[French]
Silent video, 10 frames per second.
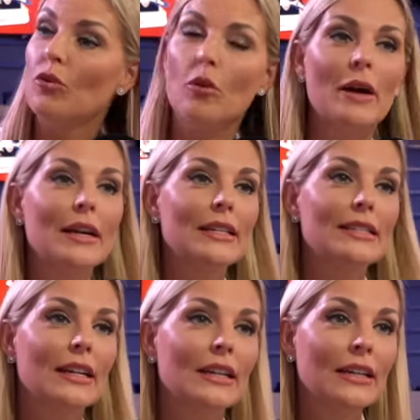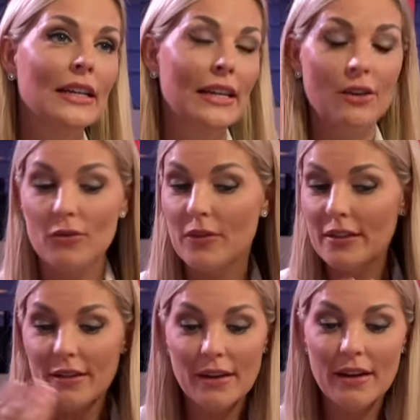peut en parler de ça. Et en
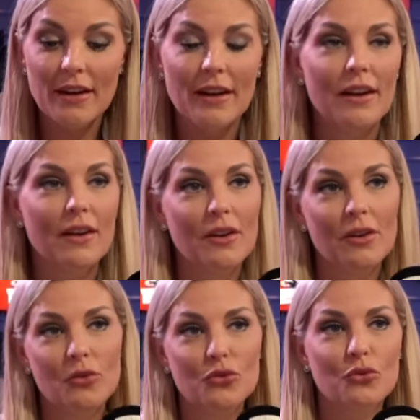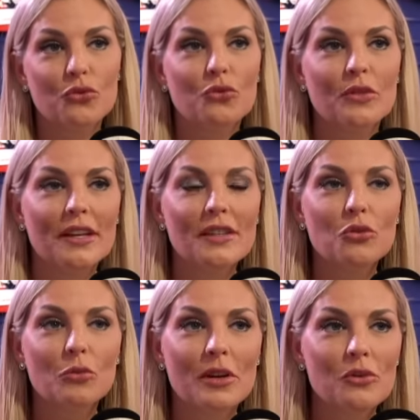fait, euh, son, son, dernier
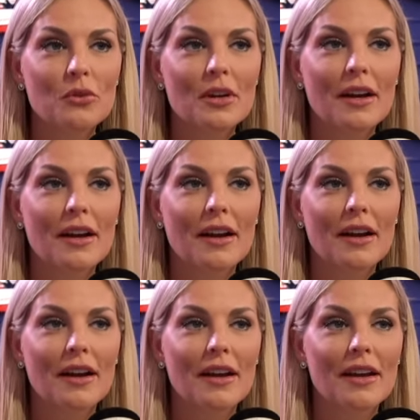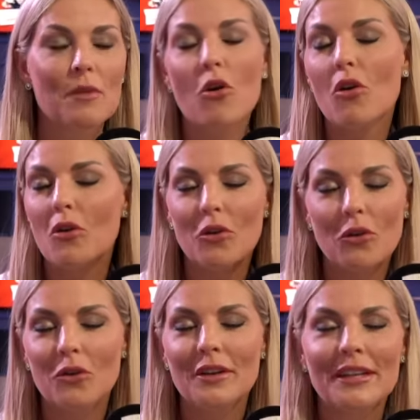compagnon a, est mort euh,
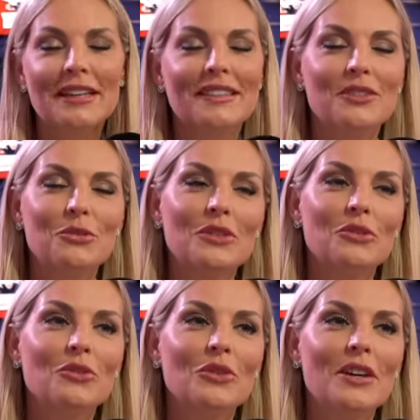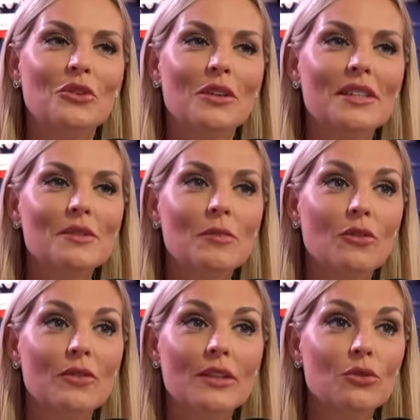des suites de l'alcoolisme. Et
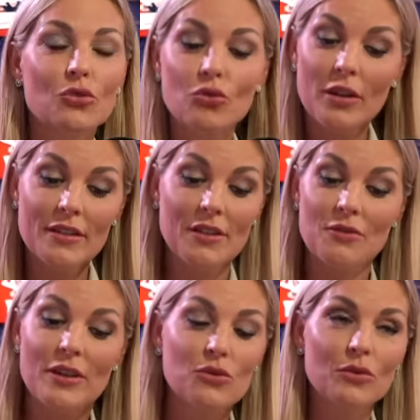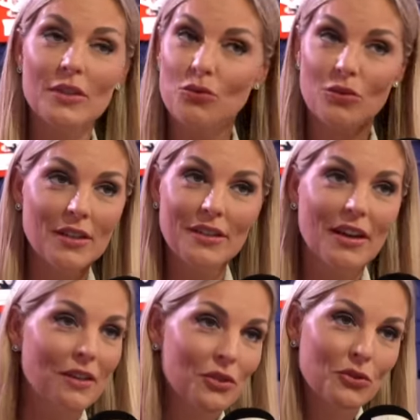en fait, je crois que c'était une façon détournée
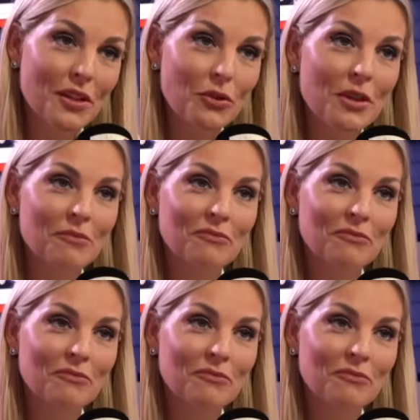d'arriver jusqu'à lui.